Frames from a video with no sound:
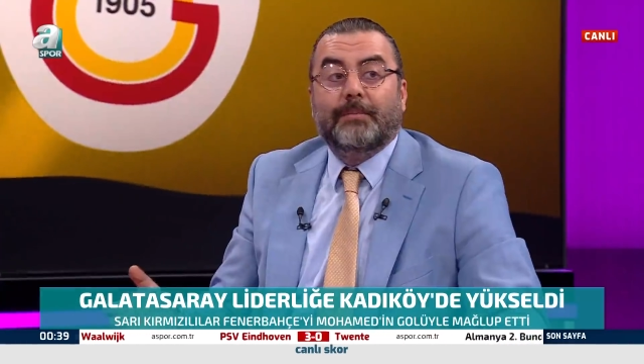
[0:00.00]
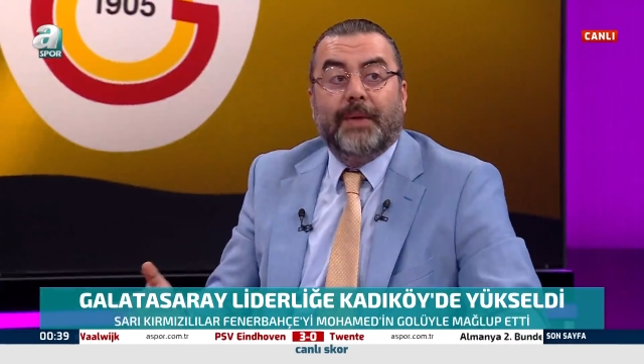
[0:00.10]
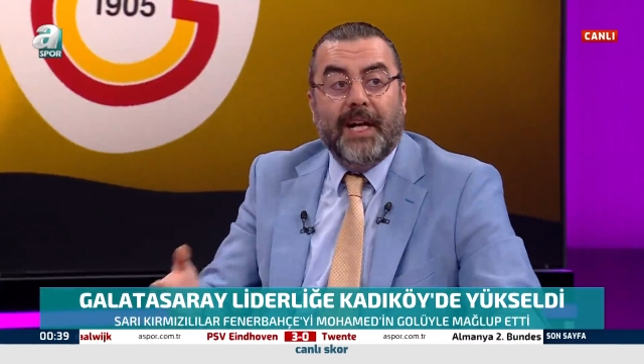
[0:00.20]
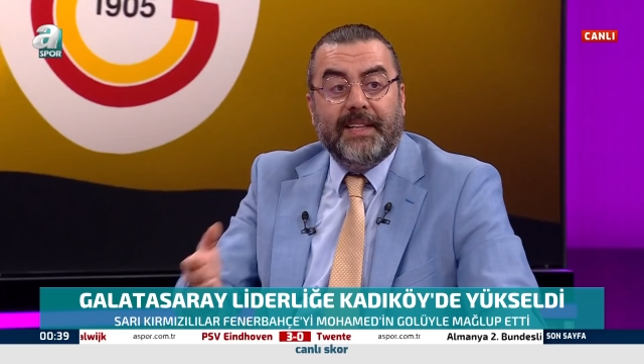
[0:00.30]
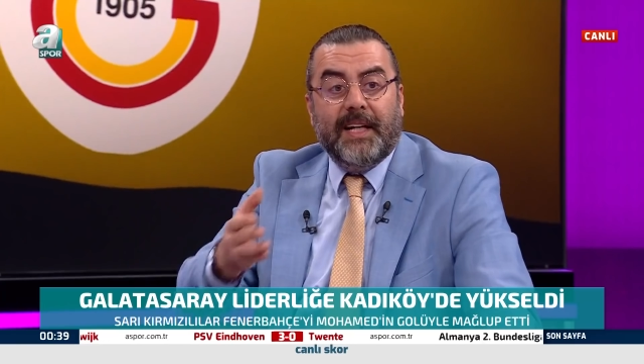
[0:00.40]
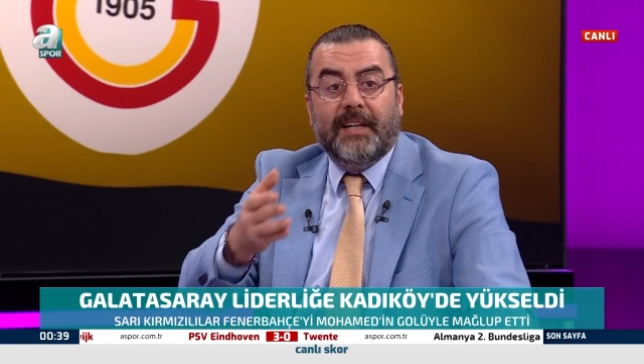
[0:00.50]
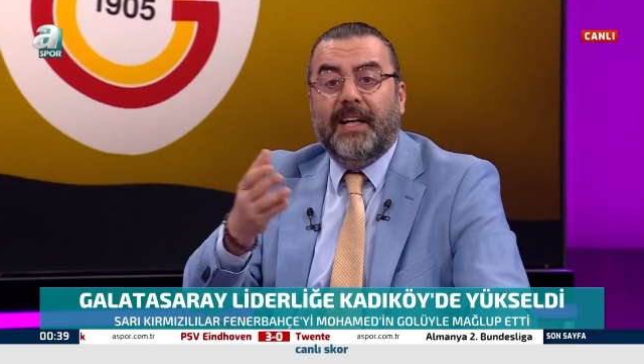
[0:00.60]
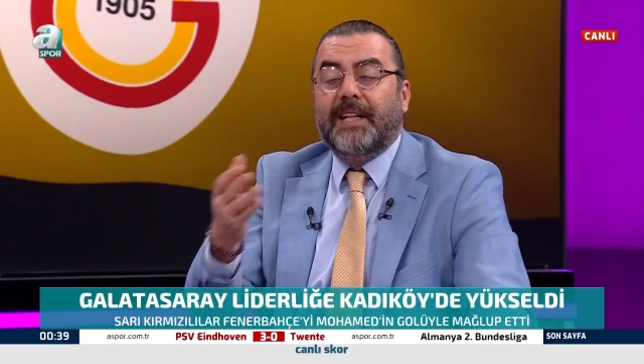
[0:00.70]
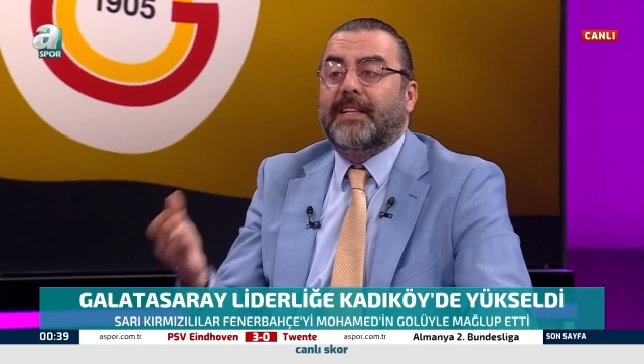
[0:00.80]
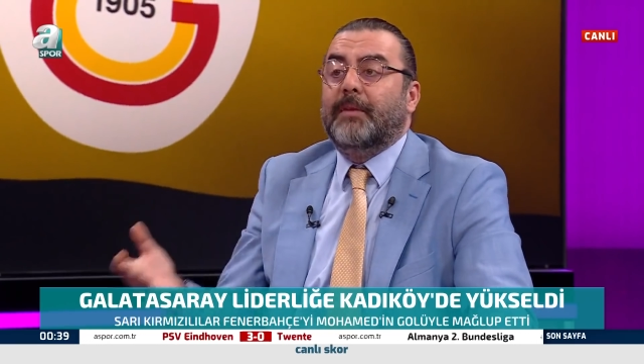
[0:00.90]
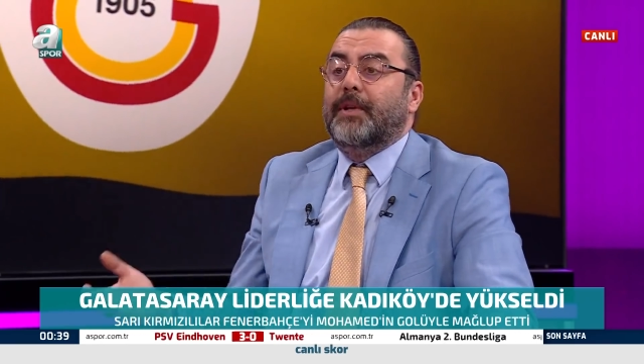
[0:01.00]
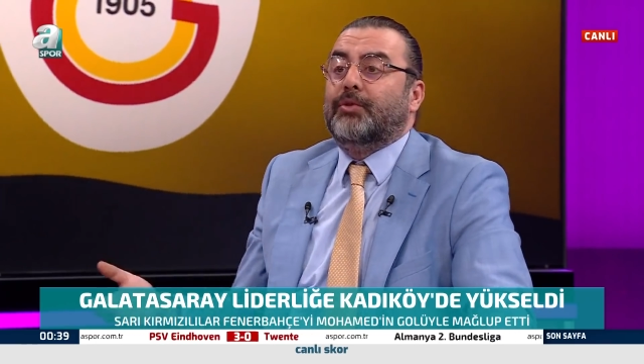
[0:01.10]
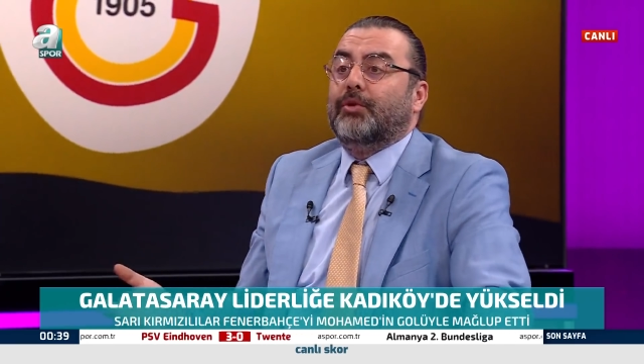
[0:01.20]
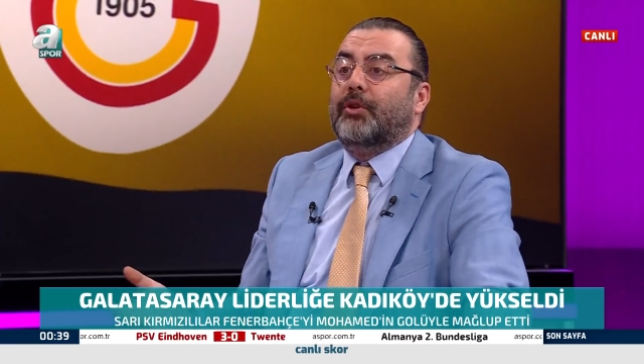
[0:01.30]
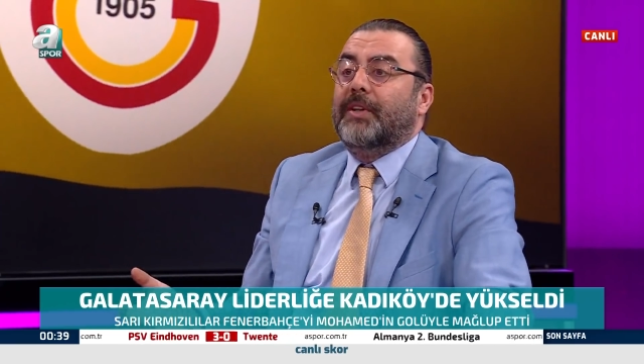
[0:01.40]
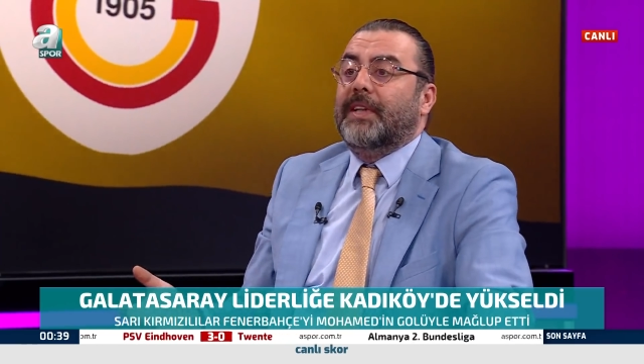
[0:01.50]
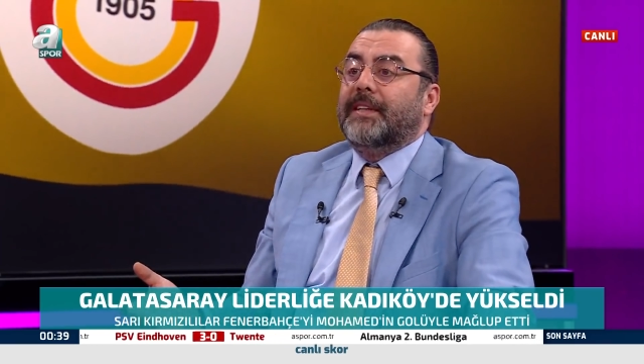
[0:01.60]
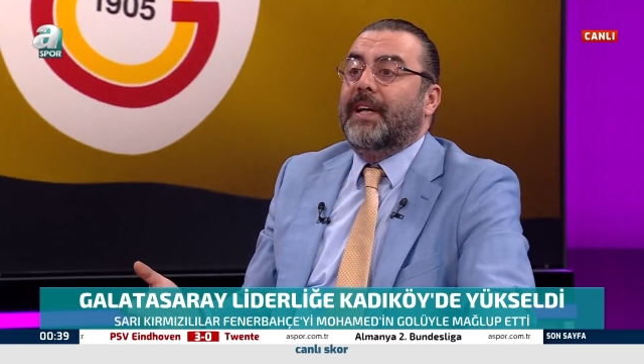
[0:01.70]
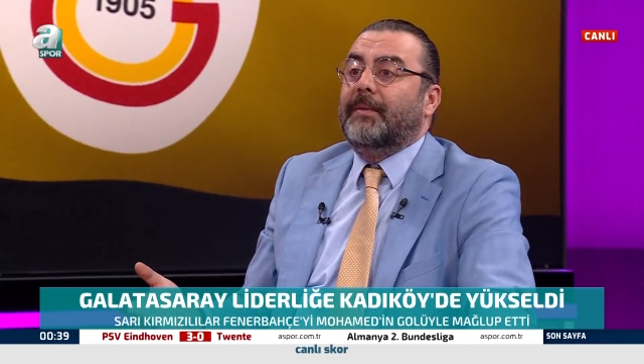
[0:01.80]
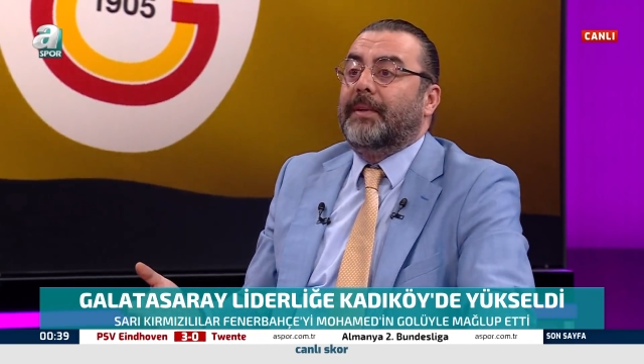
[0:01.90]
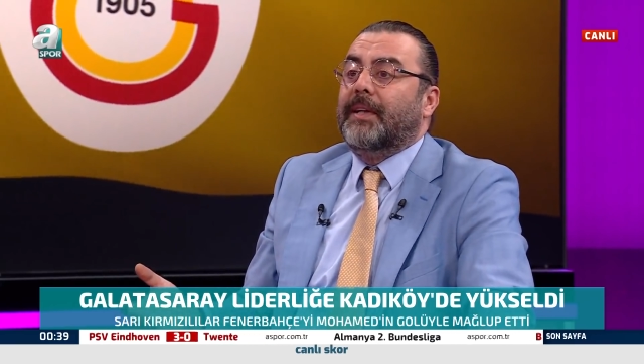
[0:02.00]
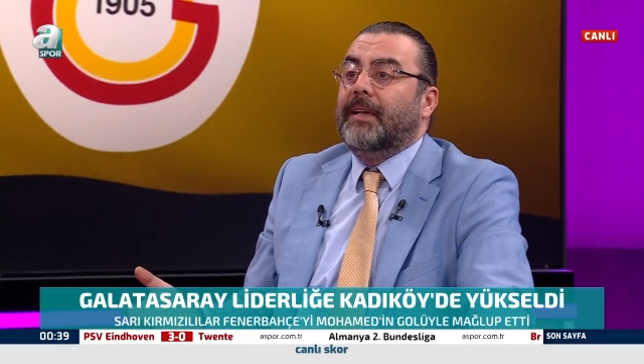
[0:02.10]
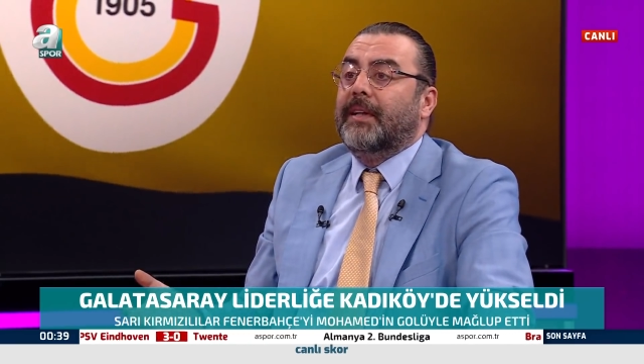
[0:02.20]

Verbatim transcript: Bırak sen Galatasaray Mesut'u kovalasın abi. Hikmet